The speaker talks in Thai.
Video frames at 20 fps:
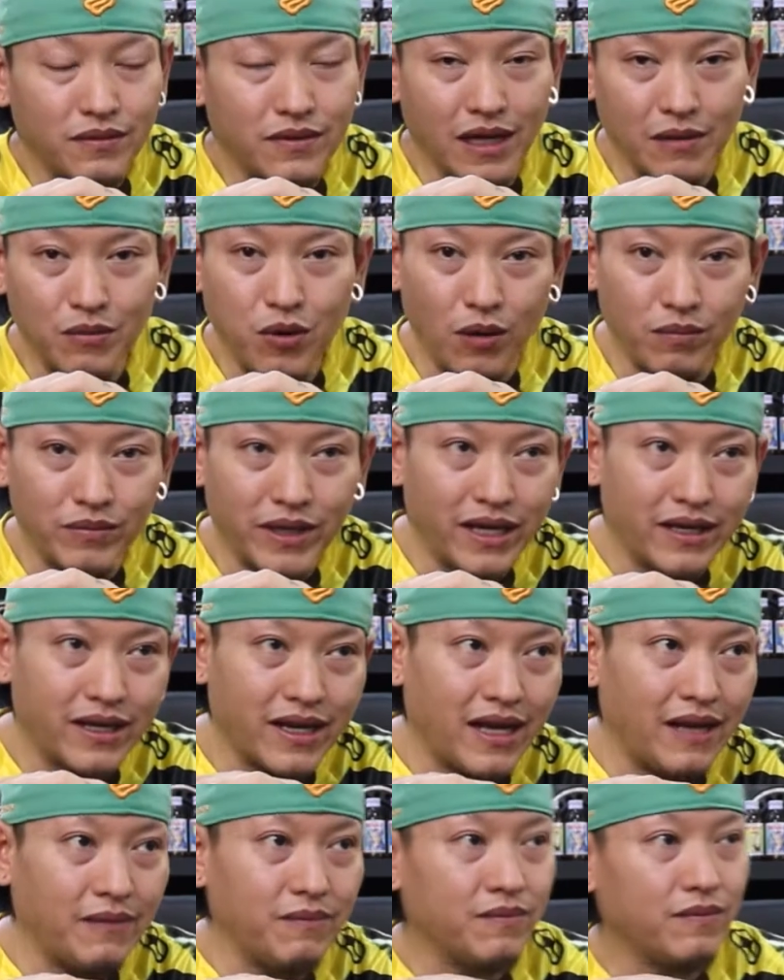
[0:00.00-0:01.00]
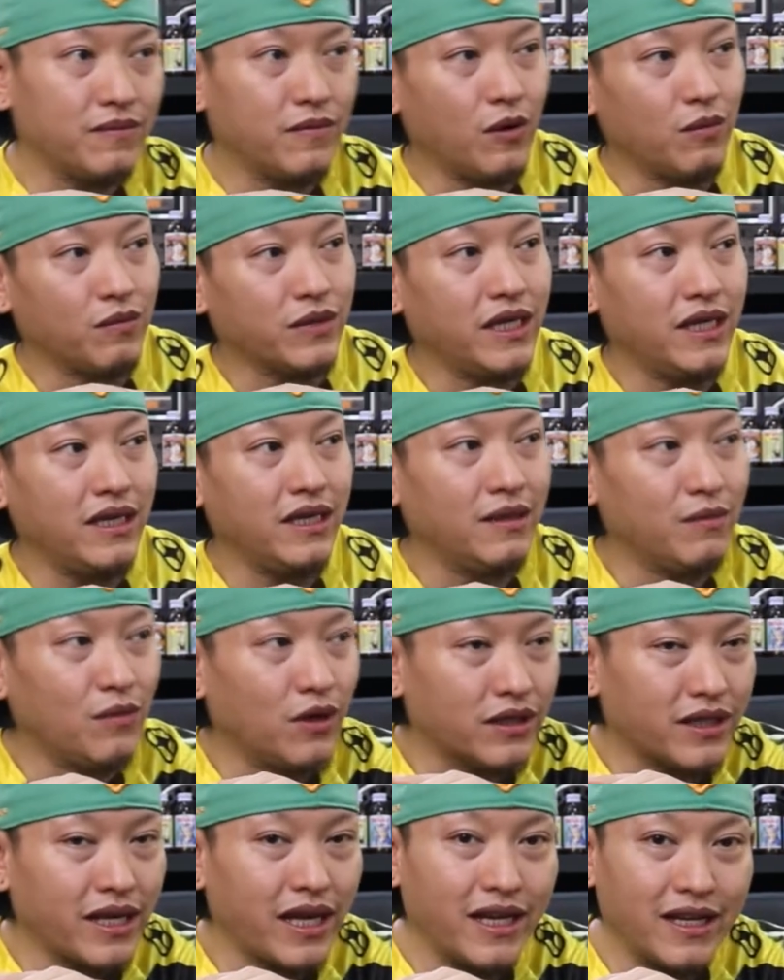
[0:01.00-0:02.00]
อย่างผมเนี่ยนะครับผมขี่มอเต
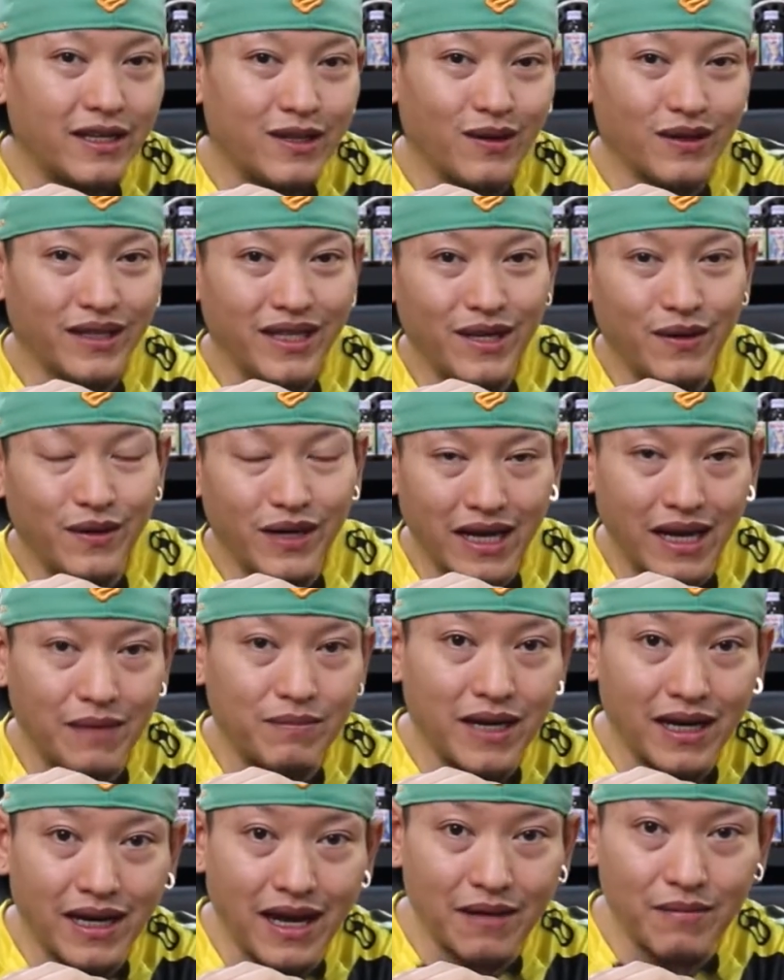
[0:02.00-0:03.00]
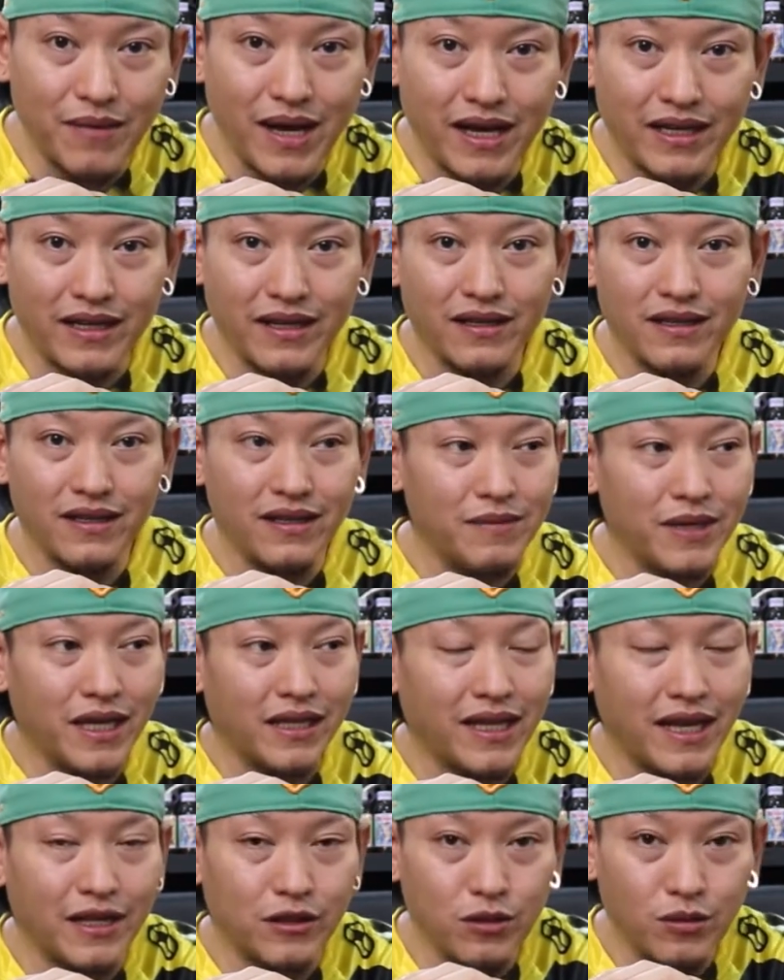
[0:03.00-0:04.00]
อร์ไซค์ท่องเที่ยวนะครับหลังๆมาเนี่ยคือไม่
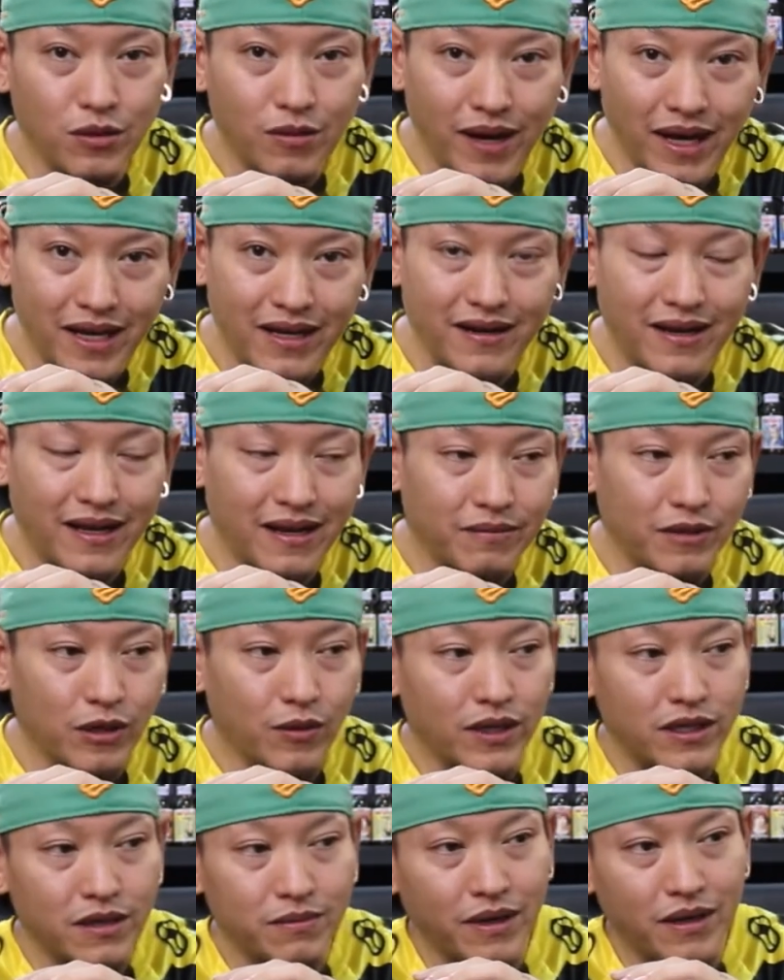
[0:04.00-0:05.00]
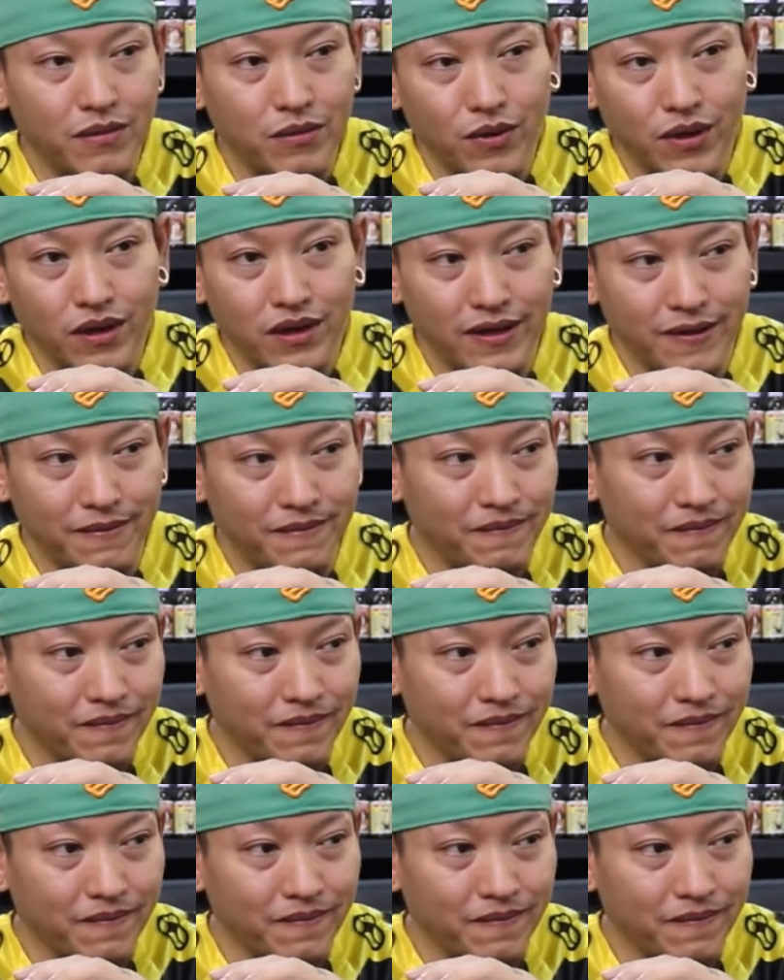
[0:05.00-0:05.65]
ได้แตะซูเปอร์ไบค์แล้วครับ แต่ว่าจะเป็นพวกเอา